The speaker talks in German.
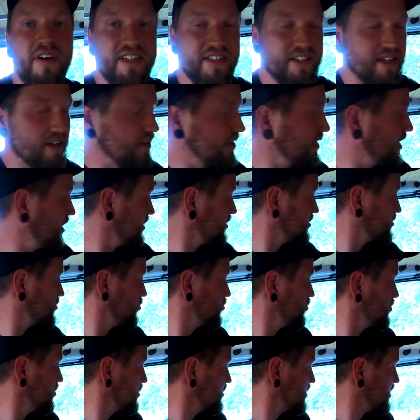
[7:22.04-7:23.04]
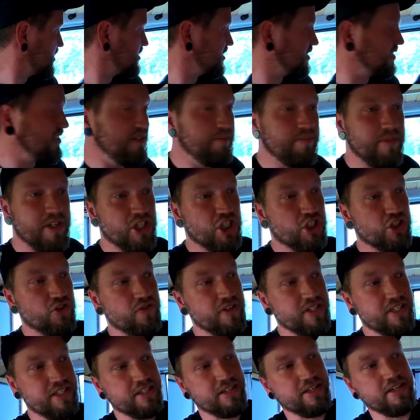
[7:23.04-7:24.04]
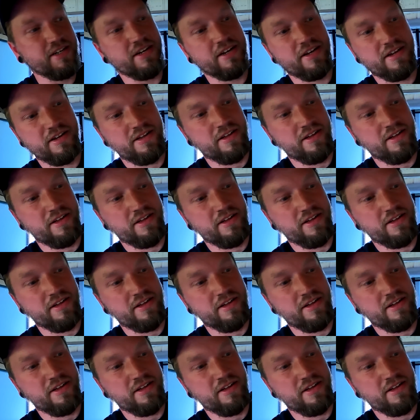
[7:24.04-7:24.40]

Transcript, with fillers: was dagegen tun, dass ich nicht mehr schwitze.